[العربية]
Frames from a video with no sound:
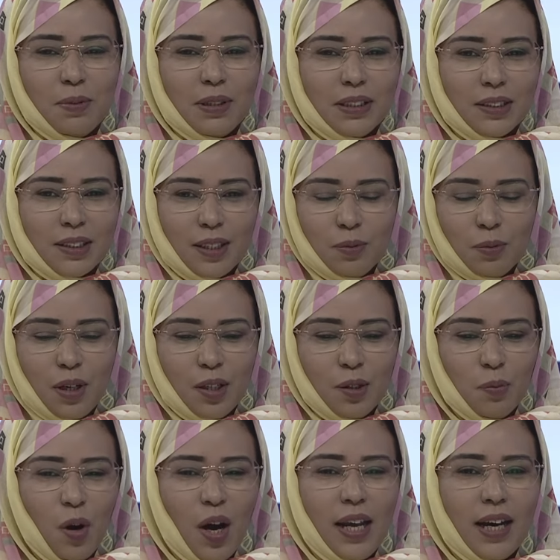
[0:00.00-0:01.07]
نتكلموا عنهم
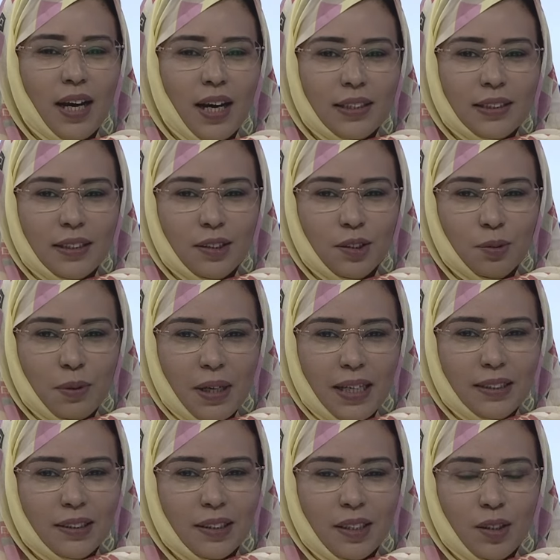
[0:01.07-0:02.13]
وحلقات عليهم
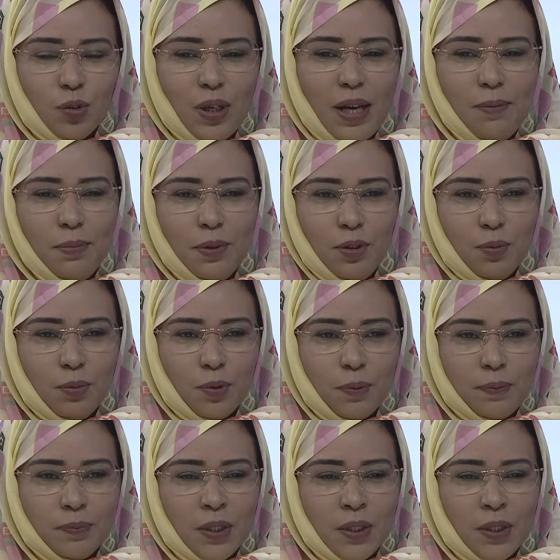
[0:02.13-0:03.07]
ياسرين ولا نملوا منهم